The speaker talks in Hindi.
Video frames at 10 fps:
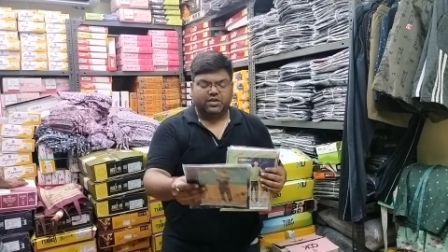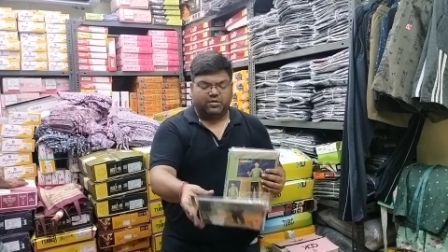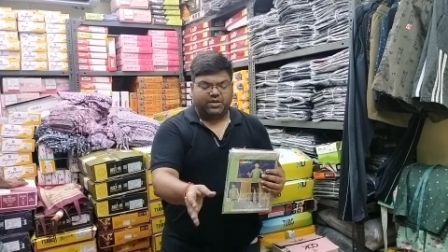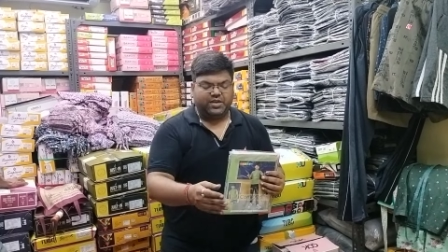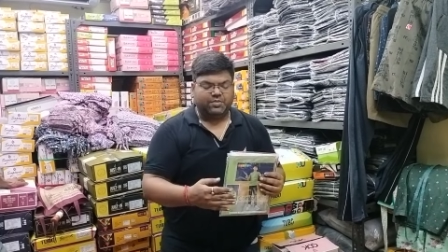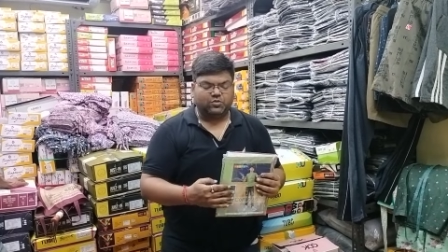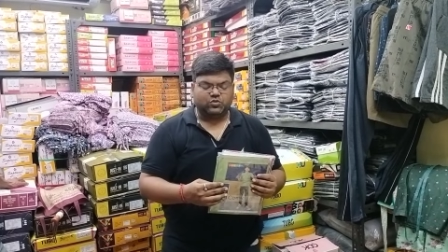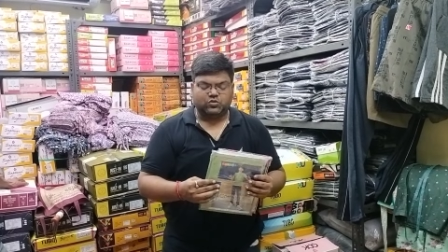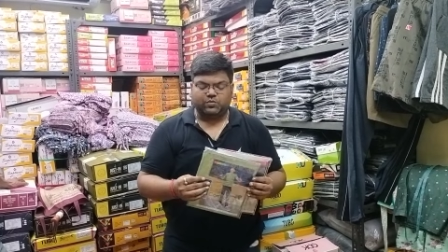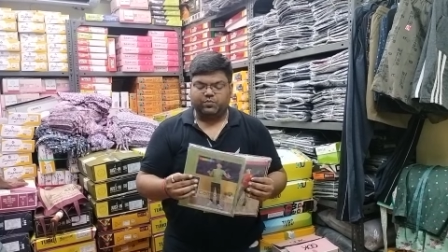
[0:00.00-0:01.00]
घबराइए मत
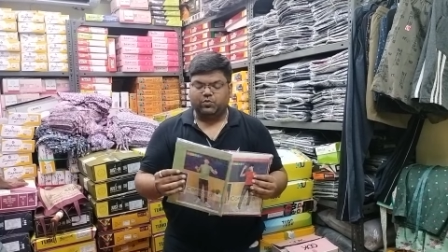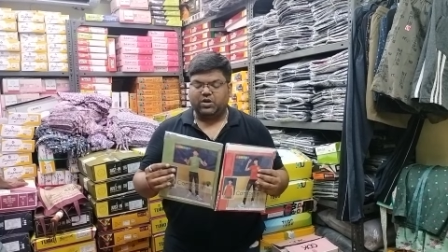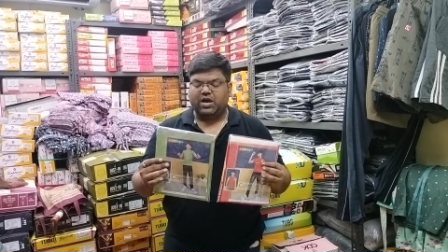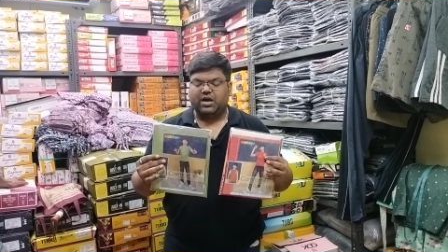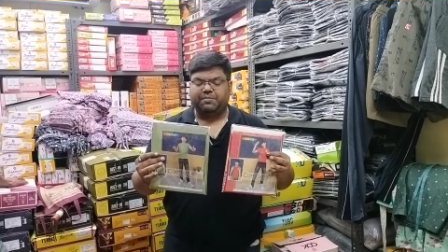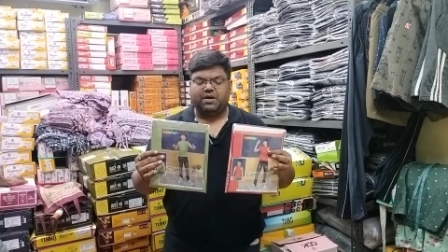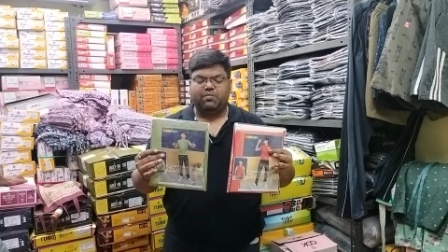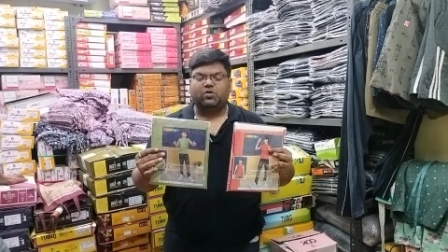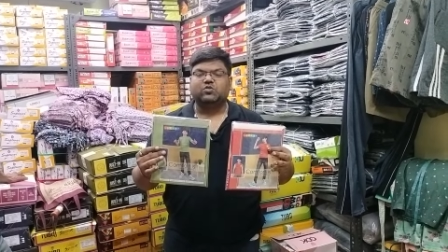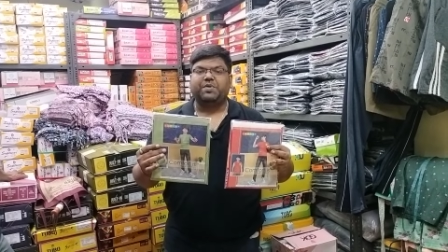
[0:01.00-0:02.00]
दोस्तों पूरा आपका
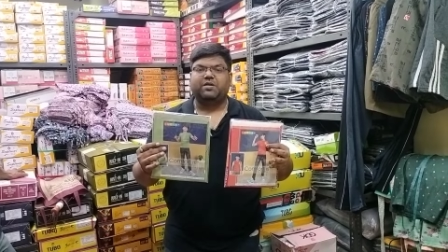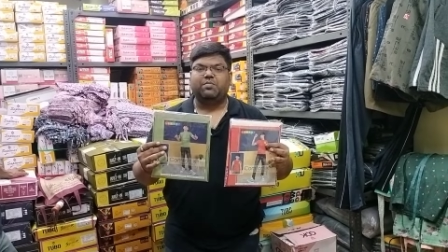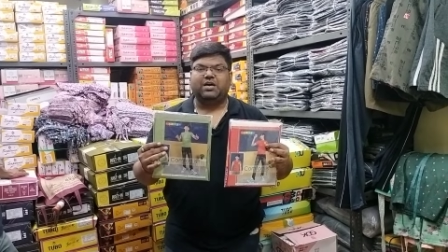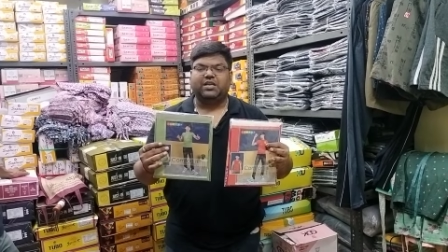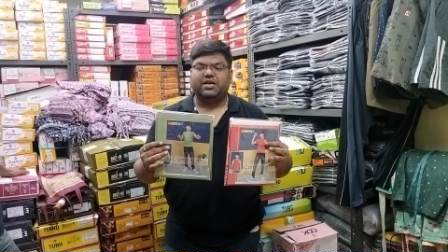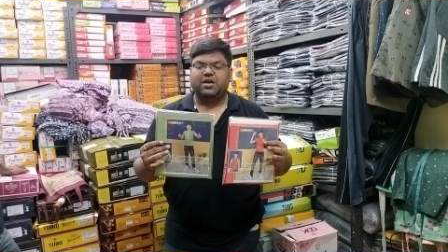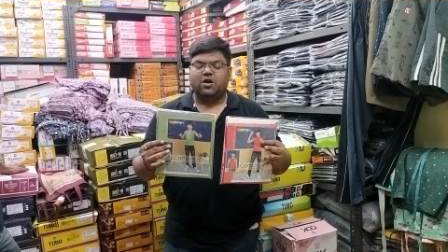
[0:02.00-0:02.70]
बॉक्स पैक माल है